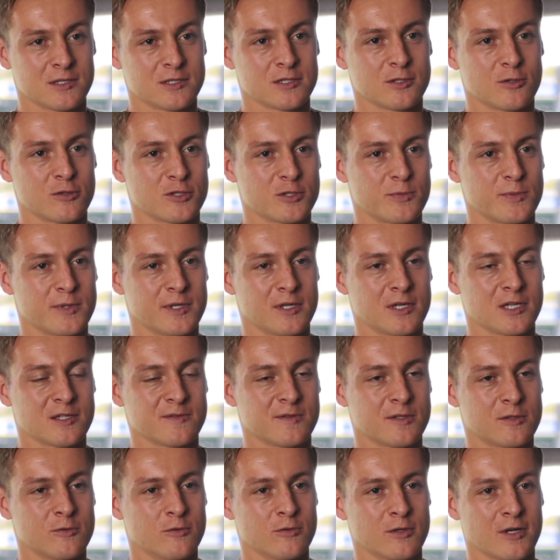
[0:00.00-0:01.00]
Saison spielen, dass
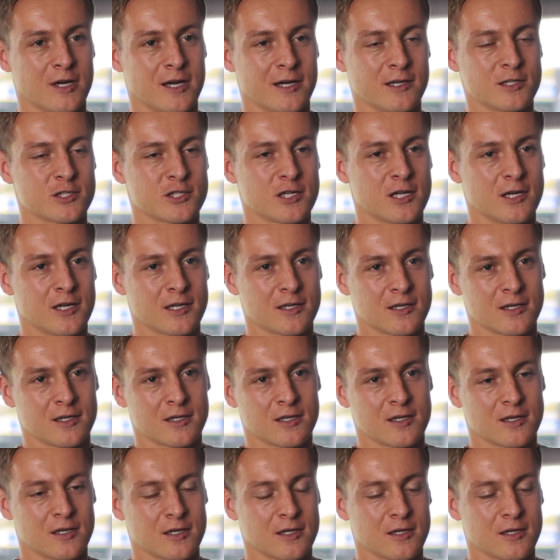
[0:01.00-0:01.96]
wir gut reinstarten.